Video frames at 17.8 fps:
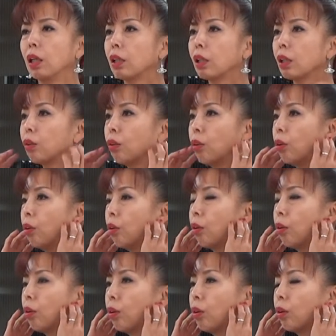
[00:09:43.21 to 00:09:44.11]
だと
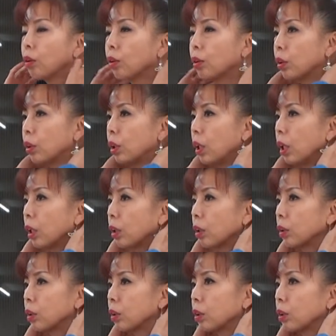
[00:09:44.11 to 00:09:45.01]

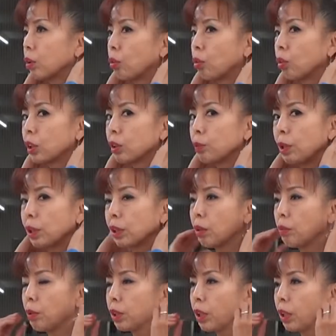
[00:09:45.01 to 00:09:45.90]
リラックスしてここ詰まっ
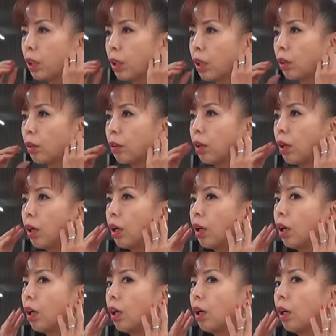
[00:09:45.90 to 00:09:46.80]
てませんからふ
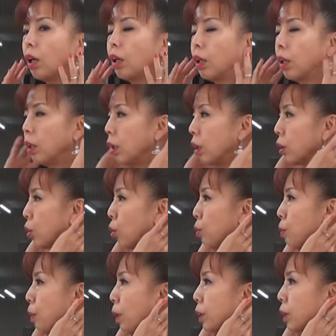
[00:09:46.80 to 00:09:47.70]
わ伸
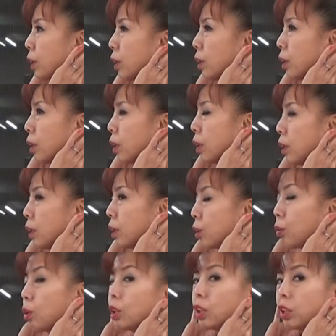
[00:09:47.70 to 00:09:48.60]
びます
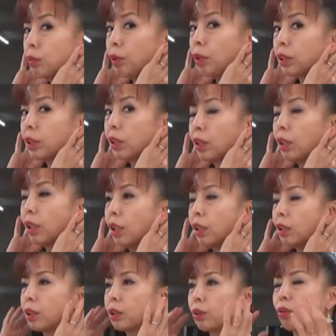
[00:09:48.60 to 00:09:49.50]
ストレッチします
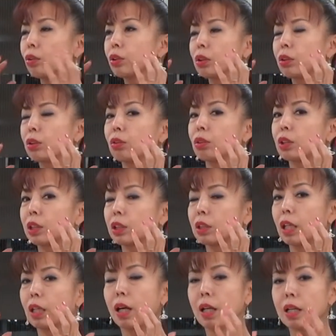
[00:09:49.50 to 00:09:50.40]
でそうするとです
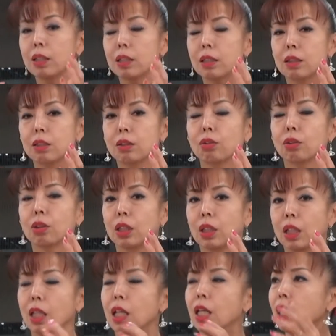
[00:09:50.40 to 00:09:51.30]
ねライズする時
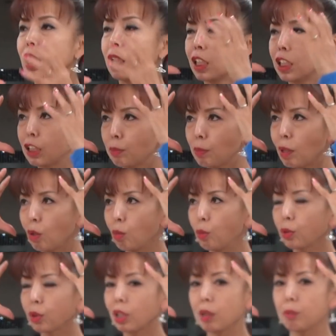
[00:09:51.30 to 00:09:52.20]
に一番
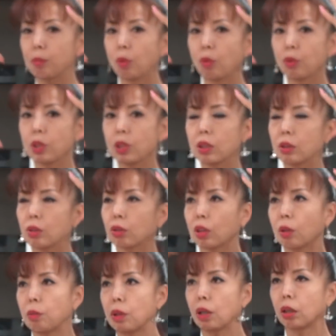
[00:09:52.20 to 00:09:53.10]
重たいボーリングの
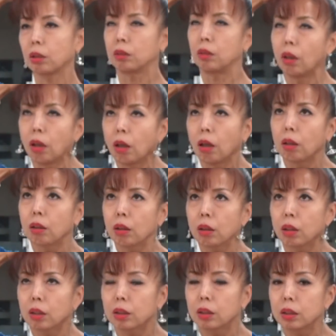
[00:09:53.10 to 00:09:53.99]
球がグッっ
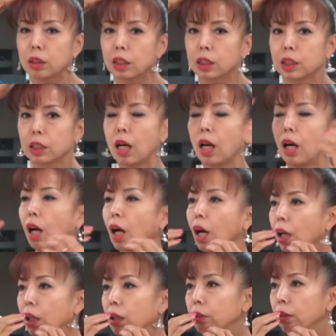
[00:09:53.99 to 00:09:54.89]
てなってるやつが
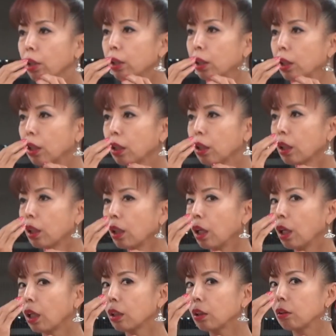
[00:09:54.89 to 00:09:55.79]
上に
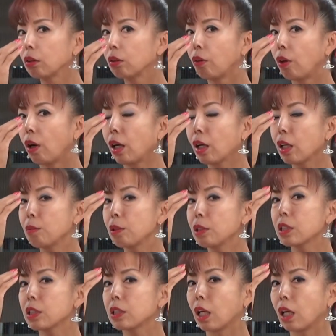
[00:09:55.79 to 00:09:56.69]
ガーッと分かれ
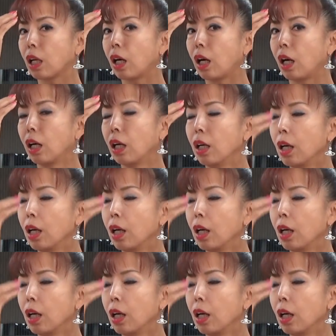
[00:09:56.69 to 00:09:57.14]
ますから